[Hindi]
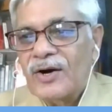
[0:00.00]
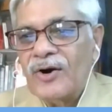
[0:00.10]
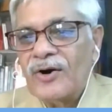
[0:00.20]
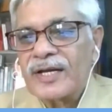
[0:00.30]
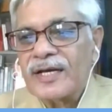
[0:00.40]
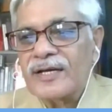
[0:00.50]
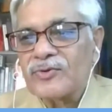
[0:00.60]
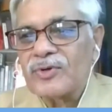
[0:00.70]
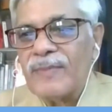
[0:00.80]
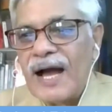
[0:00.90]
और यह
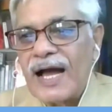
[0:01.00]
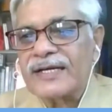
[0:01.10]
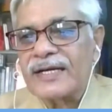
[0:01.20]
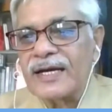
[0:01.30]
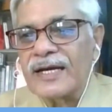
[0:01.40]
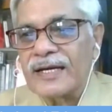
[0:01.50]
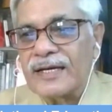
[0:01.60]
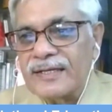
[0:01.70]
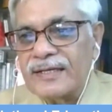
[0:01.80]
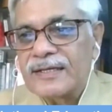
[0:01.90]
दुर्भाग्य है
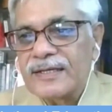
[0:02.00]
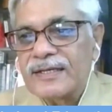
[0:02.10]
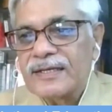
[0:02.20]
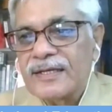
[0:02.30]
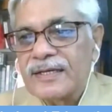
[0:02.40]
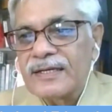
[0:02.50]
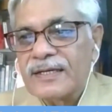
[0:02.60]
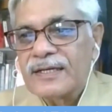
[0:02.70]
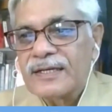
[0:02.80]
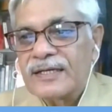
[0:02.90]

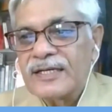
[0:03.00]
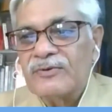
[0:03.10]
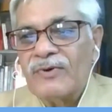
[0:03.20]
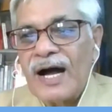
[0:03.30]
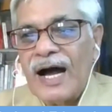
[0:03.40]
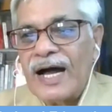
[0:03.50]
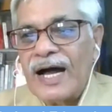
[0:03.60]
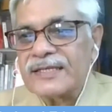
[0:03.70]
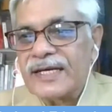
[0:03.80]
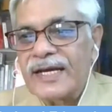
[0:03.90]
कि वह
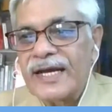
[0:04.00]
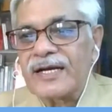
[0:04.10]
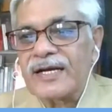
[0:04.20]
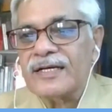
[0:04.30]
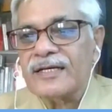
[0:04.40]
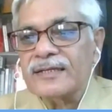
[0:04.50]
आज एक